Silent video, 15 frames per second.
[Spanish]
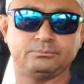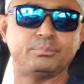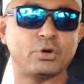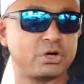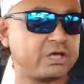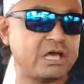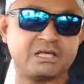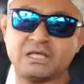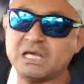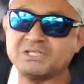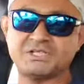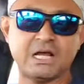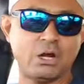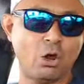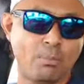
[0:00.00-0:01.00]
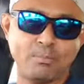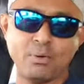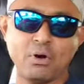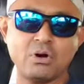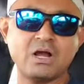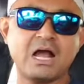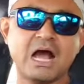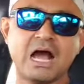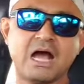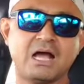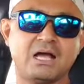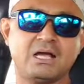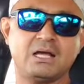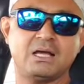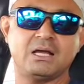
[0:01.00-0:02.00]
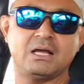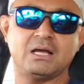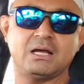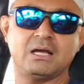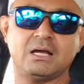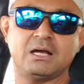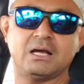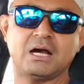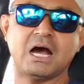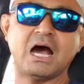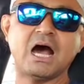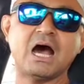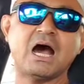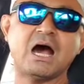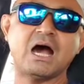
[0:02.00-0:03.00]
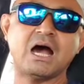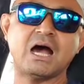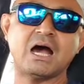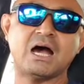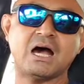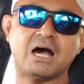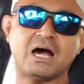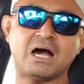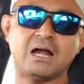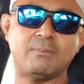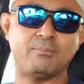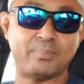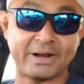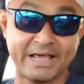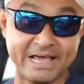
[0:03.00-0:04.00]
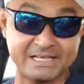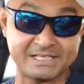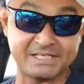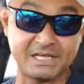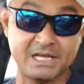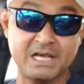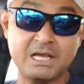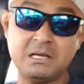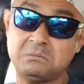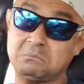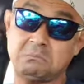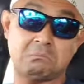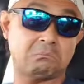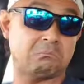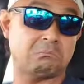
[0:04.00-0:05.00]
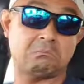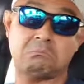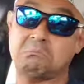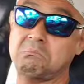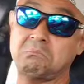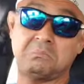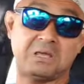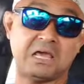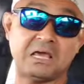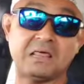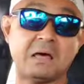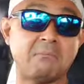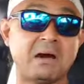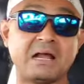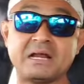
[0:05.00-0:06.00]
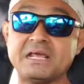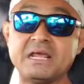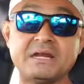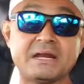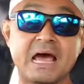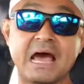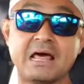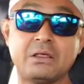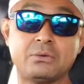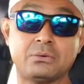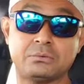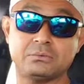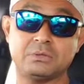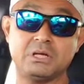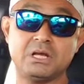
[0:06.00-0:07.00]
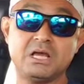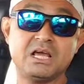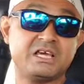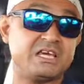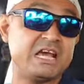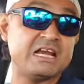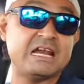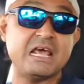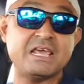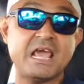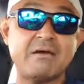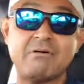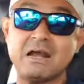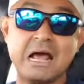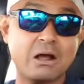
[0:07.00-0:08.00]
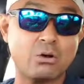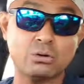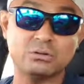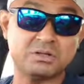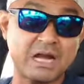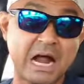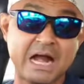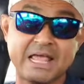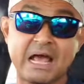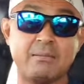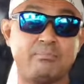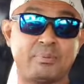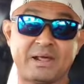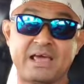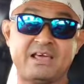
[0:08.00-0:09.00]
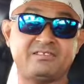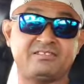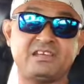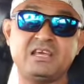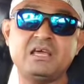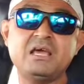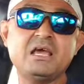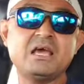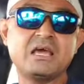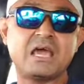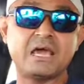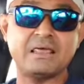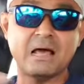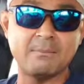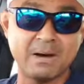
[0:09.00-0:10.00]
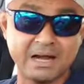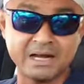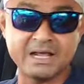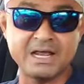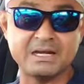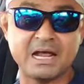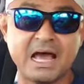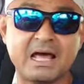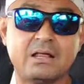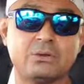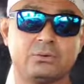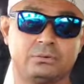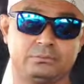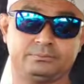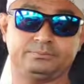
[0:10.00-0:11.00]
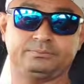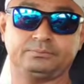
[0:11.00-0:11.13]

Porque quien se le oponga al presi queda marginado. Quien le lleve la contraria al presi queda marginado.